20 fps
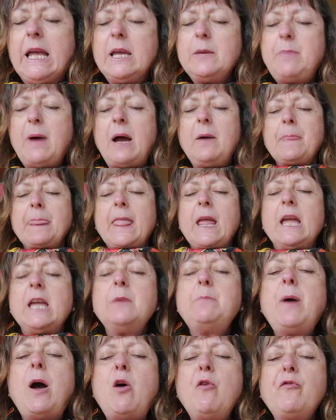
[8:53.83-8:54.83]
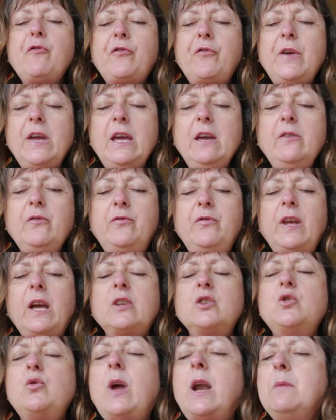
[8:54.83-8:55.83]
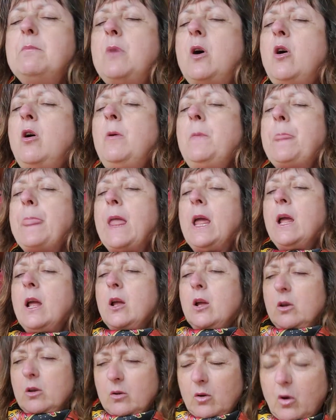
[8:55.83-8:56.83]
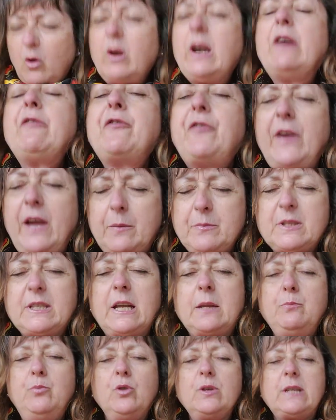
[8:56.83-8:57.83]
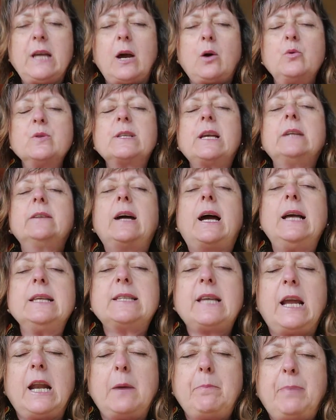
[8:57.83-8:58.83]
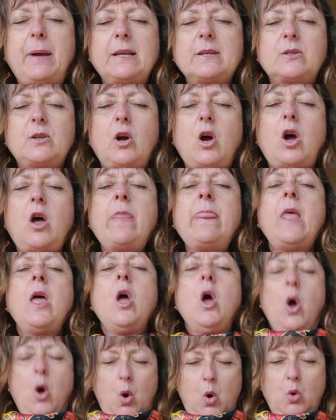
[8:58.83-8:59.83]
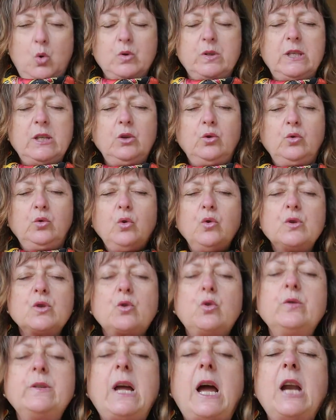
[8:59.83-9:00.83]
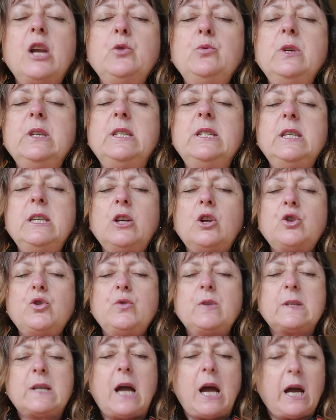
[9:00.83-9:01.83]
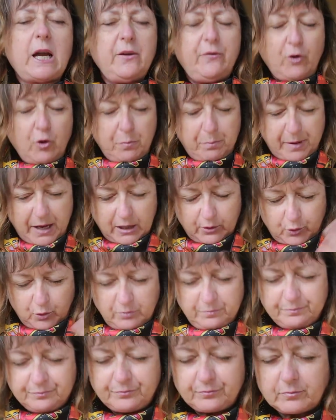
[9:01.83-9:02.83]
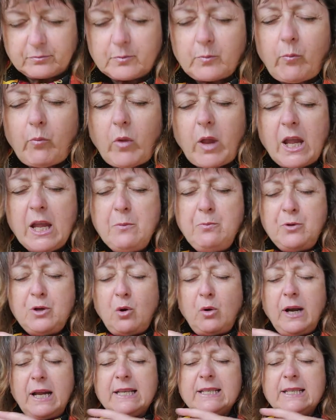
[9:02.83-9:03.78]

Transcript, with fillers: eh ben, eh ben, on fait virtuellement, on la ferme cette boucle. C'est-à-dire qu'on s'adresse à la personne, on dit tout ce qu'on a à lui dire jusqu'à arriver au pardon, et puis on